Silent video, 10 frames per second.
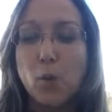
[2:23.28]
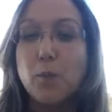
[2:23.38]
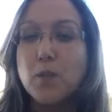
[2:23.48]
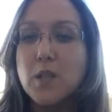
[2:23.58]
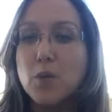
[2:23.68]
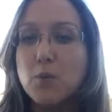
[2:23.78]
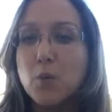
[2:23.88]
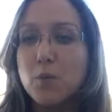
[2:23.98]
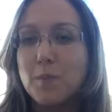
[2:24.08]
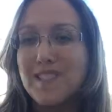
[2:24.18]
reposer le
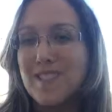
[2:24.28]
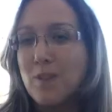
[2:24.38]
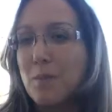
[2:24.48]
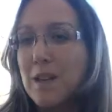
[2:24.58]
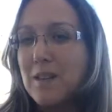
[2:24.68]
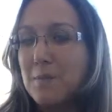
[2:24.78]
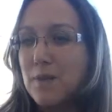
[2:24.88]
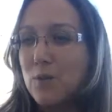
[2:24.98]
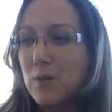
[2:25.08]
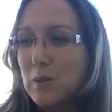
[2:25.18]
mieux bah, C'est normal, c'est
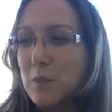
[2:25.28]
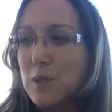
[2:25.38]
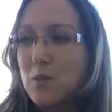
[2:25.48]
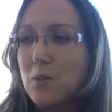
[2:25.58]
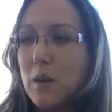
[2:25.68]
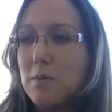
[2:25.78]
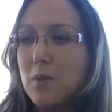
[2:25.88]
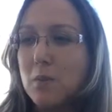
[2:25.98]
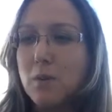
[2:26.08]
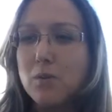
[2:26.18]
parce que votre maison a
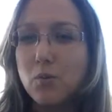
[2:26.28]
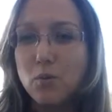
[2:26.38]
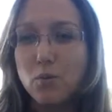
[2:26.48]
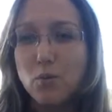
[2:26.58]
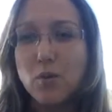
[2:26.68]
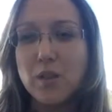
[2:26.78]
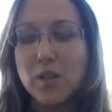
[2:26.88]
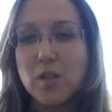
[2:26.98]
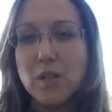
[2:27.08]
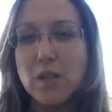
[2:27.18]
absorbé votre taux
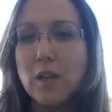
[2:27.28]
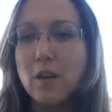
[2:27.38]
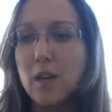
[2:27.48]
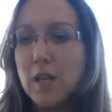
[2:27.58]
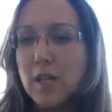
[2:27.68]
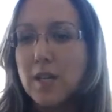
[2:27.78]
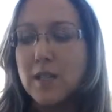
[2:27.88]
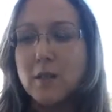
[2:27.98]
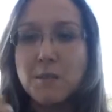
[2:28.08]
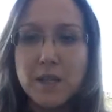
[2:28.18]
énergétique et
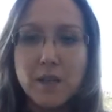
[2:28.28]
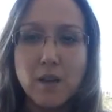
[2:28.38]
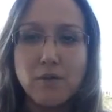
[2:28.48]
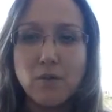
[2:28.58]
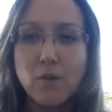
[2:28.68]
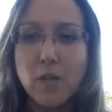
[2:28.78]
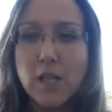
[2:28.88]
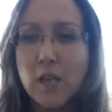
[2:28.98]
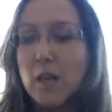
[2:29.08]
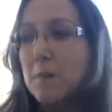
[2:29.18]
c'est comme ça qu'elle vous
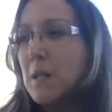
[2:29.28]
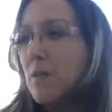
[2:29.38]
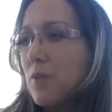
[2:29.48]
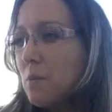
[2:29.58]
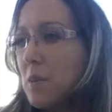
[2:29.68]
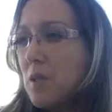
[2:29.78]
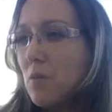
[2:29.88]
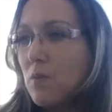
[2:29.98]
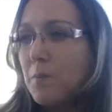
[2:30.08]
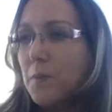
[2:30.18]
nourrit. Mais si votre
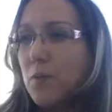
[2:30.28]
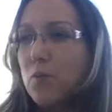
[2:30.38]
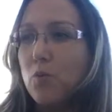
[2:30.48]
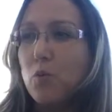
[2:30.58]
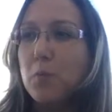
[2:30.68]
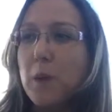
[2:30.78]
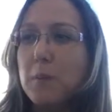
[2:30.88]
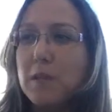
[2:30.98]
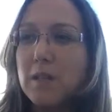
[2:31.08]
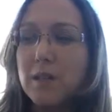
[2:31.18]
maison, vous lui
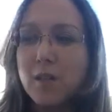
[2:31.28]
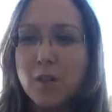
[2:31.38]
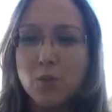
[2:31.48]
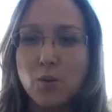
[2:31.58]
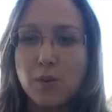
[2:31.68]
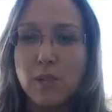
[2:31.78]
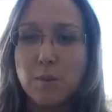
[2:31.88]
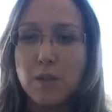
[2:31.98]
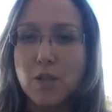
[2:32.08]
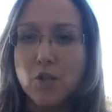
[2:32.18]
permettez d'être intrusée
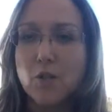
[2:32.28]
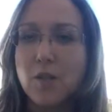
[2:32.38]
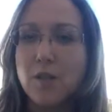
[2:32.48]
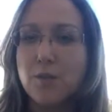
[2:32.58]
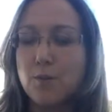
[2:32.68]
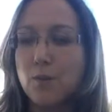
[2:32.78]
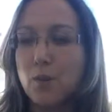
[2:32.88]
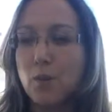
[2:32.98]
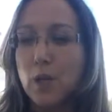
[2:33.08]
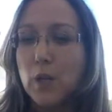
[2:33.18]
par des gens qui sont
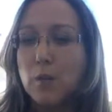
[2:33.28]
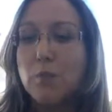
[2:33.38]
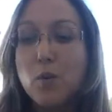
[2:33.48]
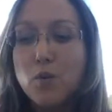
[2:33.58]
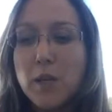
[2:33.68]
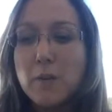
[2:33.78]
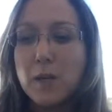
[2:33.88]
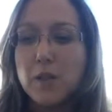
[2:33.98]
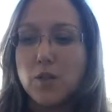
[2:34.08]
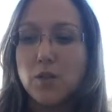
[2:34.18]
euh, pollués,
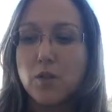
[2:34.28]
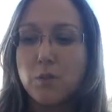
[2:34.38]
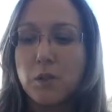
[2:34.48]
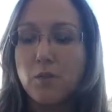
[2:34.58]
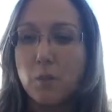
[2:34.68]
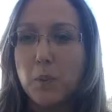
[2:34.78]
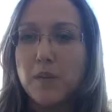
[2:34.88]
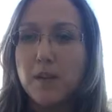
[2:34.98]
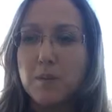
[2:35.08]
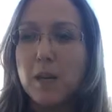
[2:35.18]
par des gens qui ne qui vont pas
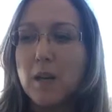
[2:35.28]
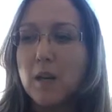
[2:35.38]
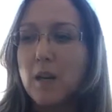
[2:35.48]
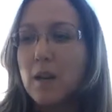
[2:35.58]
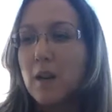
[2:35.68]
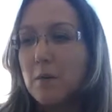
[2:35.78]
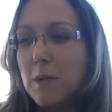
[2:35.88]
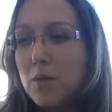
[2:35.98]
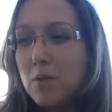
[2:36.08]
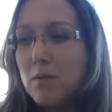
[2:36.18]
très bien, la
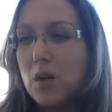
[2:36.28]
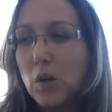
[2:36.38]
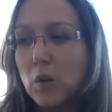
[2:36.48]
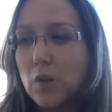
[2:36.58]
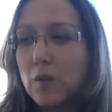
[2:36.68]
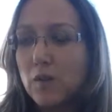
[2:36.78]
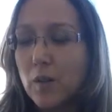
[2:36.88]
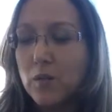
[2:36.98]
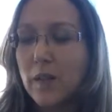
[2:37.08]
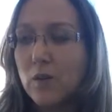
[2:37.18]
maison va
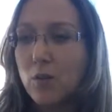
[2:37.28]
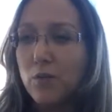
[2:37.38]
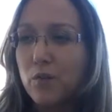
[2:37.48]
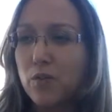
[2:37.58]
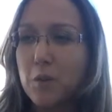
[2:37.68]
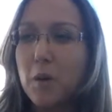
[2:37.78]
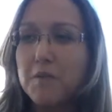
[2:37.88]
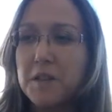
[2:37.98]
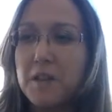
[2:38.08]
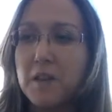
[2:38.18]
va en être forcément
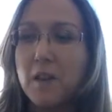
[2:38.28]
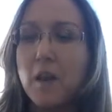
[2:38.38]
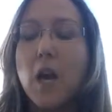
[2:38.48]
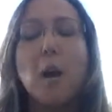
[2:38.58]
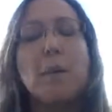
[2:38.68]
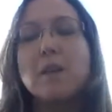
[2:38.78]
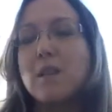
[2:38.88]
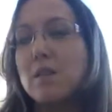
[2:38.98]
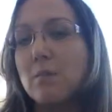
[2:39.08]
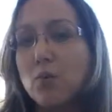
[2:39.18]
affectée. Après,
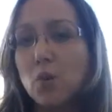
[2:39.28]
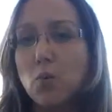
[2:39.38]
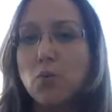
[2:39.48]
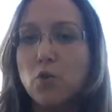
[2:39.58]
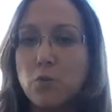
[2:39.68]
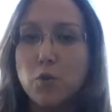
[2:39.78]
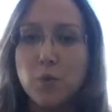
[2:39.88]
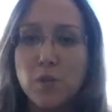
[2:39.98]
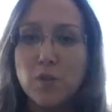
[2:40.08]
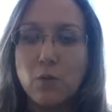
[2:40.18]
certains me diront, oui, mais je
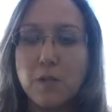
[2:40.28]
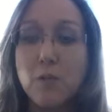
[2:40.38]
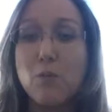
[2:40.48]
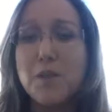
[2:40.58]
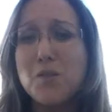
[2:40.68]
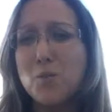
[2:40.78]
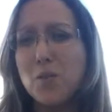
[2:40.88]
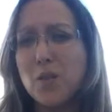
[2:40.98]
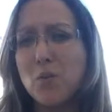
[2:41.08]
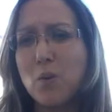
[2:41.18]
peux nettoyer. Oui, tu
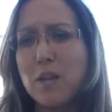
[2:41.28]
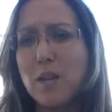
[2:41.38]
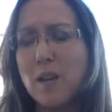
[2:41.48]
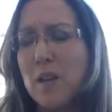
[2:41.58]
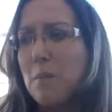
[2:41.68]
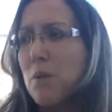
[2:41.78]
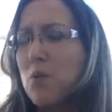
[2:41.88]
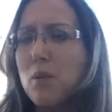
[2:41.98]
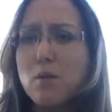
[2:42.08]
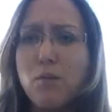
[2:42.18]
peux nettoyer. Mais
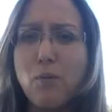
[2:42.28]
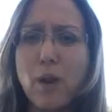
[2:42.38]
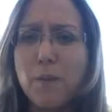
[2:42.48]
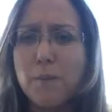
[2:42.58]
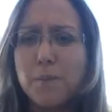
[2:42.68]
encore une fois,